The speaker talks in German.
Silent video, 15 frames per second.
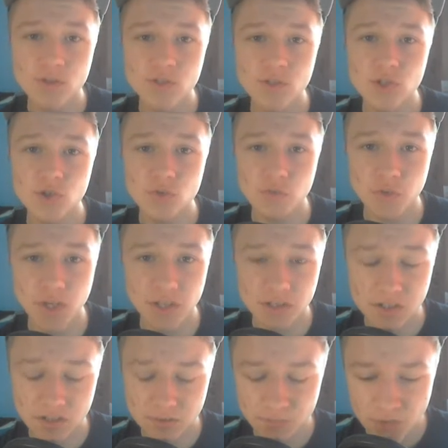ist er schon
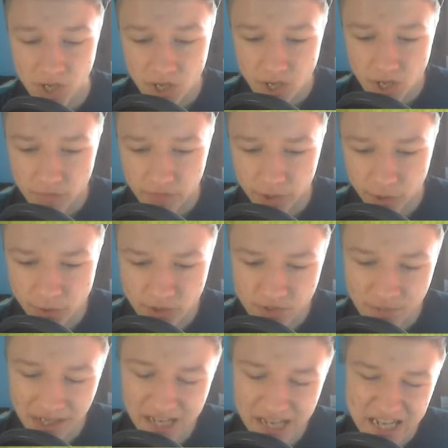fertig. Wir können uns
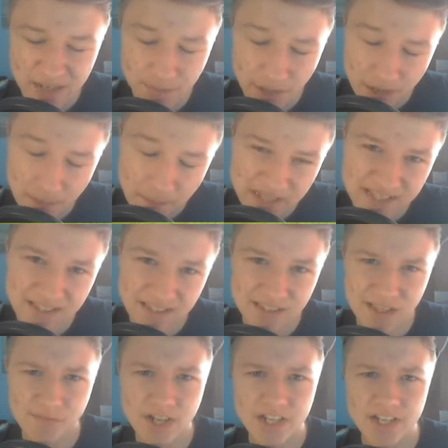mal gleich beim Besten
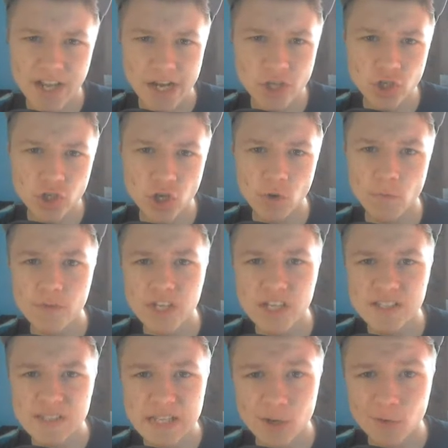der Welt anschauen, wie
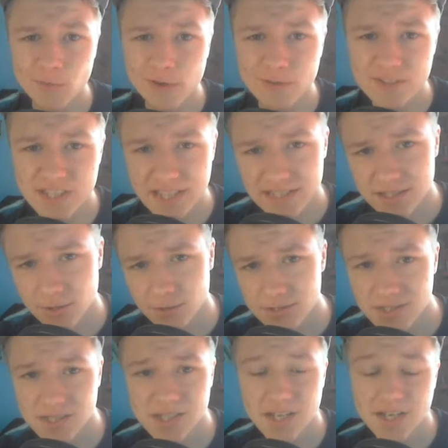das Ding auf Level 6
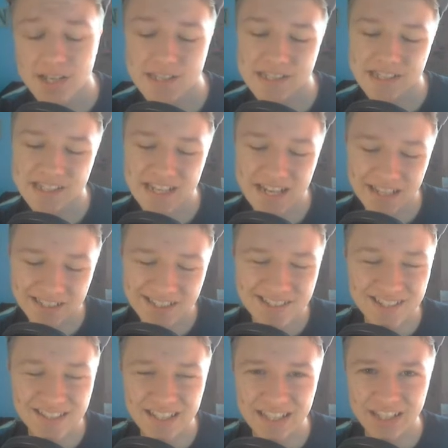aussieht, denn das Ding hat er
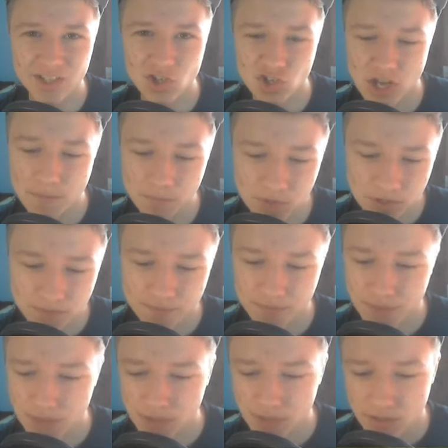sich direkt gejammt.
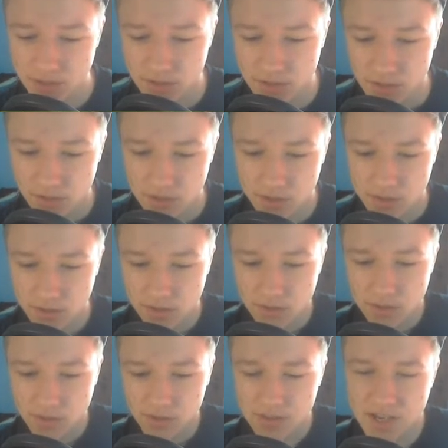
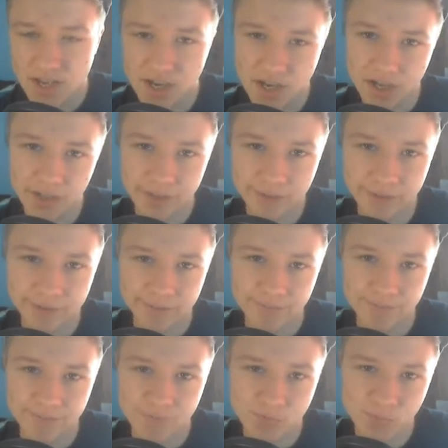Naja,
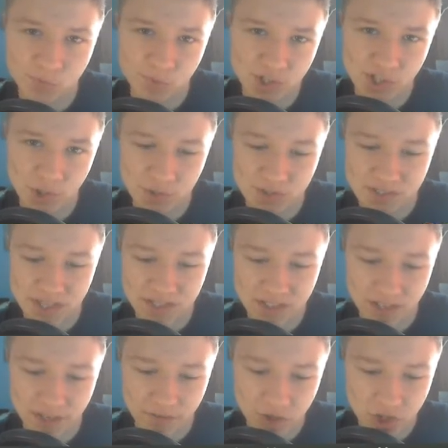500.000 hatte
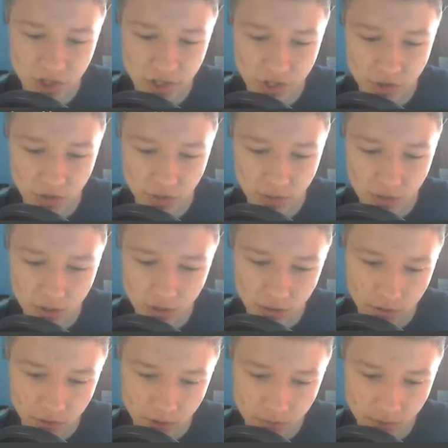er wahrscheinlich noch, aber
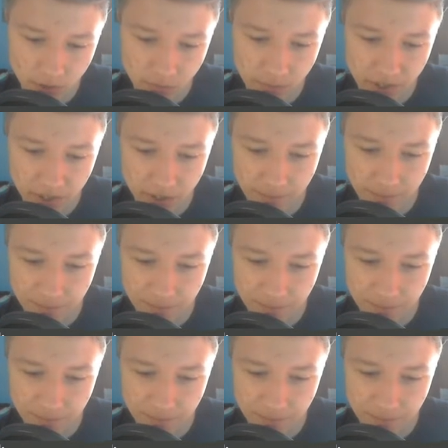ich mache Packer.